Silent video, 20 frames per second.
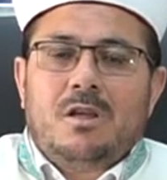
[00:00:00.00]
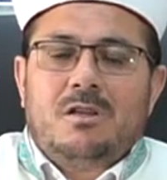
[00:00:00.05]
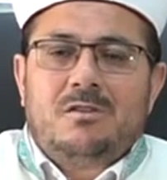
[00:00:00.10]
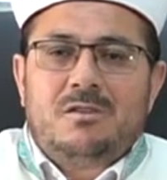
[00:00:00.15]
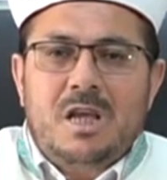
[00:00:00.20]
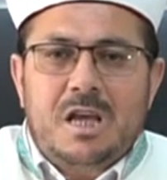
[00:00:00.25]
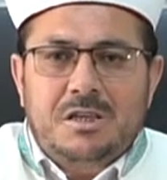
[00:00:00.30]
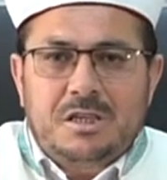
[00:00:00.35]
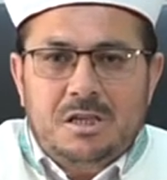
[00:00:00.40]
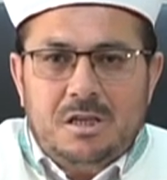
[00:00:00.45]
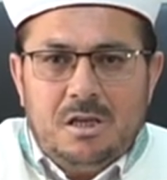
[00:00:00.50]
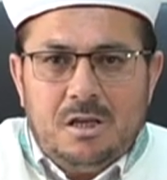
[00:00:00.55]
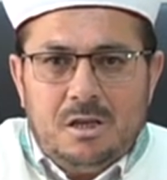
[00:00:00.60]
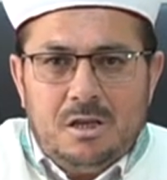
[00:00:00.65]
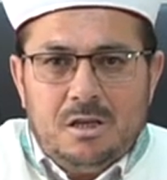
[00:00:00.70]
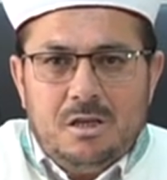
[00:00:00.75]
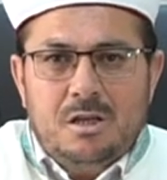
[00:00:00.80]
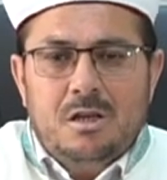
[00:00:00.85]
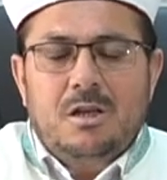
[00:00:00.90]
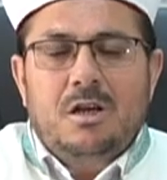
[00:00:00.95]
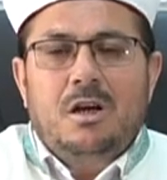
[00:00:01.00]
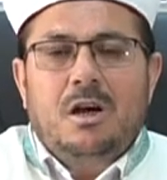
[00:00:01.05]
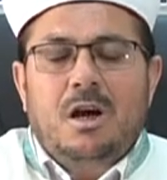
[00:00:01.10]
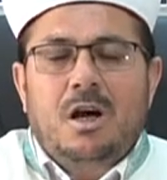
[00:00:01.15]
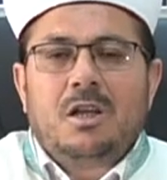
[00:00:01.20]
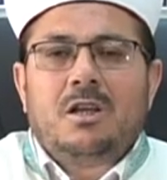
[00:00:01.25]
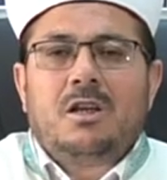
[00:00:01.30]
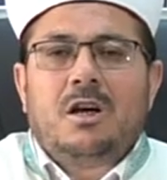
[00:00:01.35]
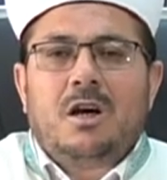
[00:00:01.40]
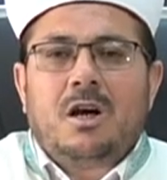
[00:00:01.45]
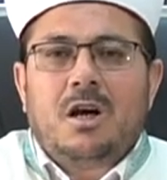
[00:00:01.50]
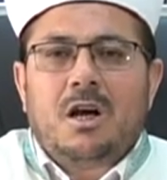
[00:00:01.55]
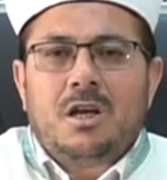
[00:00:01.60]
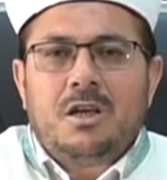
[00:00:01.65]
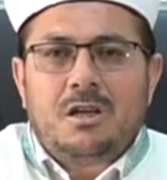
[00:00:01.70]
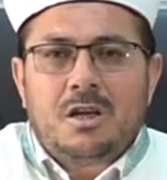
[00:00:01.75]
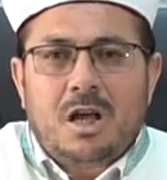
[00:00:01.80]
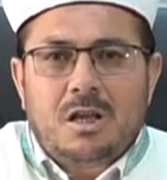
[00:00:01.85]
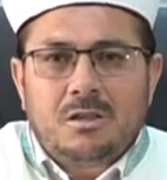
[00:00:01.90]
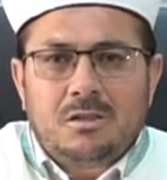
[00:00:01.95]
De ki Allah'a
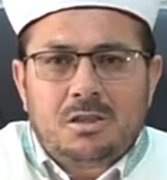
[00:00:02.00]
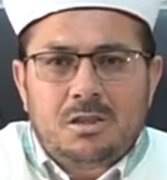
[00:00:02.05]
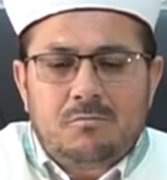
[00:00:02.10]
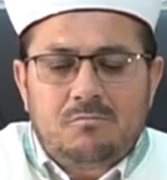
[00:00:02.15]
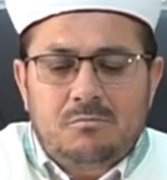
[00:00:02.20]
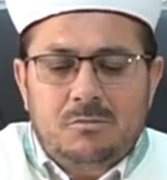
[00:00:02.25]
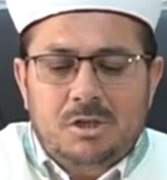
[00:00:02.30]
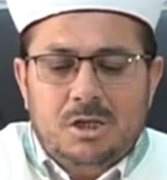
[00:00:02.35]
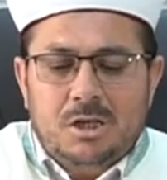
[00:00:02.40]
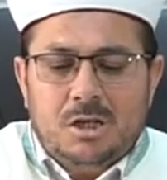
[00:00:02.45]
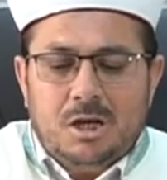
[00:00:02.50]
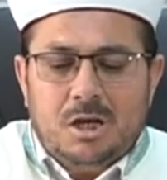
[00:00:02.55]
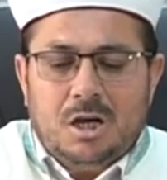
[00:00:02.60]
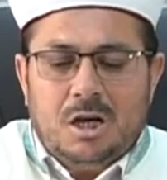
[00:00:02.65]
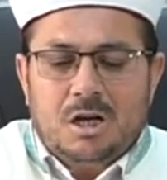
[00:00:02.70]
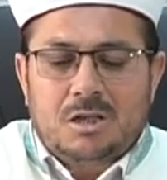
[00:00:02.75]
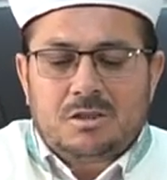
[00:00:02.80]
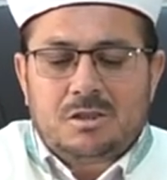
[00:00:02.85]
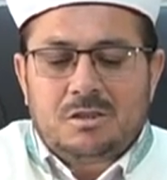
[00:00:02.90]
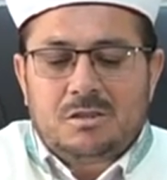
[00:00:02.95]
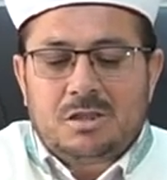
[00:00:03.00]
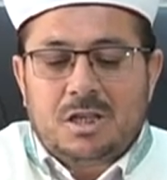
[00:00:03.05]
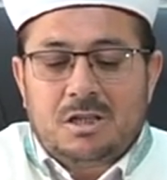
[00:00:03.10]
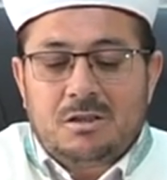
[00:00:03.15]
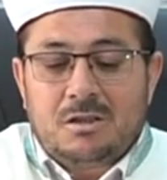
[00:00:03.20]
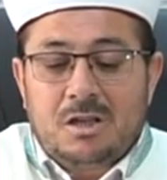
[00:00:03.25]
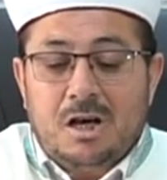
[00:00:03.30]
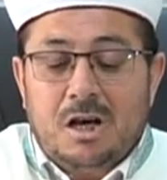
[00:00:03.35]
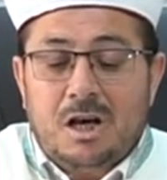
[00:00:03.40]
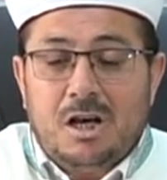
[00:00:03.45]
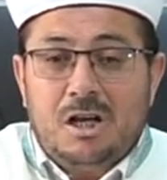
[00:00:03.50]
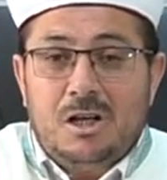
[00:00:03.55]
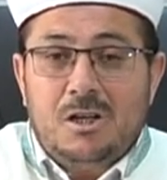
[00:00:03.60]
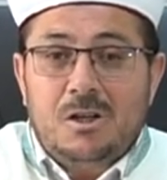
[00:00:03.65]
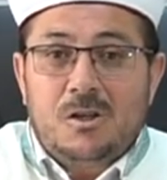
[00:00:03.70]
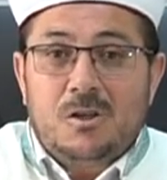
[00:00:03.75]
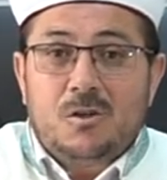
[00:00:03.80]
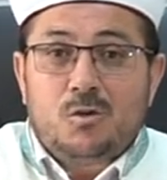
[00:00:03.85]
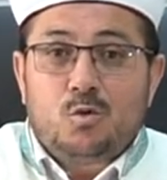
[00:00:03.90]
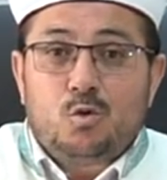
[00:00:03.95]
inandım ardından da
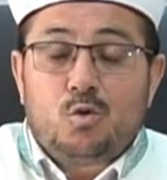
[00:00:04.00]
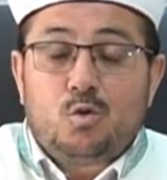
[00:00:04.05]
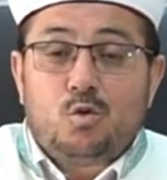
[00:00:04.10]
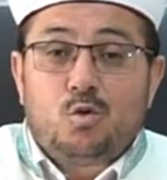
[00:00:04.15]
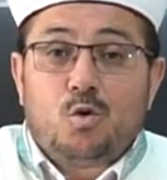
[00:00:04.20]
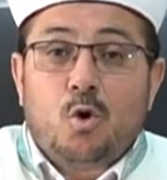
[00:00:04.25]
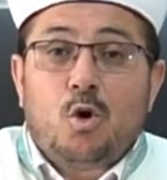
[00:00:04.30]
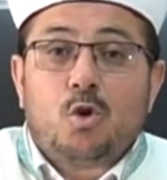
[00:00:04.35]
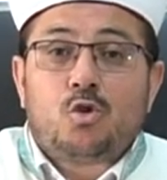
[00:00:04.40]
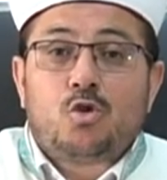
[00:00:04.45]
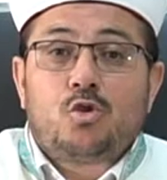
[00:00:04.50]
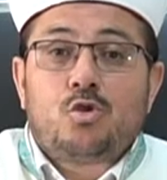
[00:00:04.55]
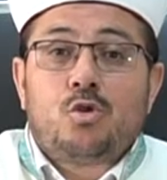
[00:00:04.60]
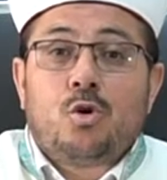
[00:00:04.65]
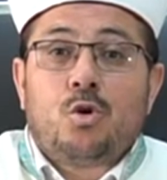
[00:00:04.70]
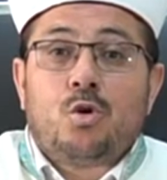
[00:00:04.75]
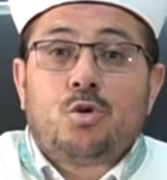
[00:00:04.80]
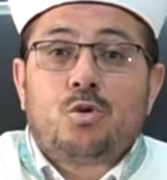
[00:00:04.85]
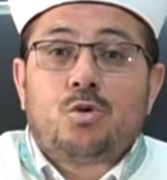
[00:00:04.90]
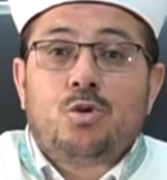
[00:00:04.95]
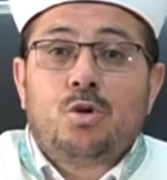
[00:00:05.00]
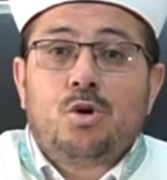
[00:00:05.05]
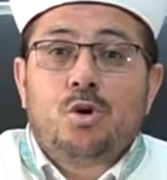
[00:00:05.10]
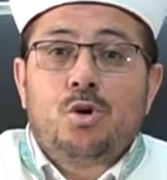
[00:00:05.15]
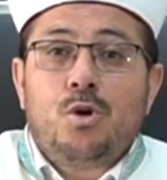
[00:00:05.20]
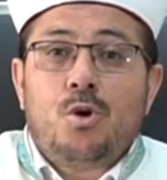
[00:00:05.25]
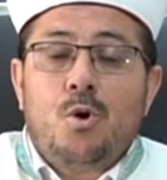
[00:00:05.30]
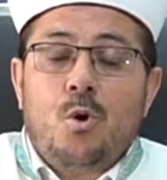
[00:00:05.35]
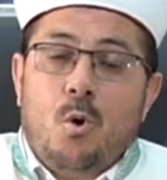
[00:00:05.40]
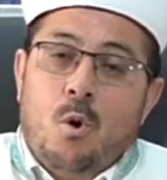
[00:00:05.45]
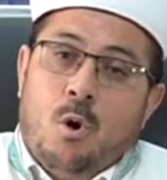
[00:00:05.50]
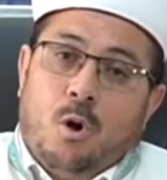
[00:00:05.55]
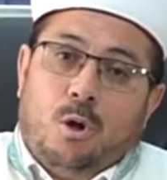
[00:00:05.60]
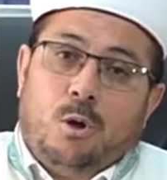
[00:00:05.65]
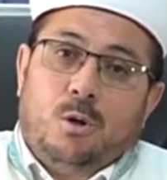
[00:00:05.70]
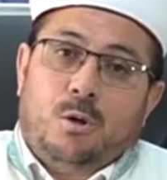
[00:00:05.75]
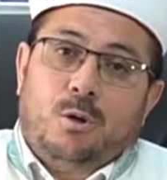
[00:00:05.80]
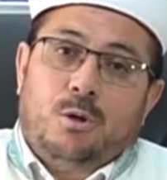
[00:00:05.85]
dost doğru o.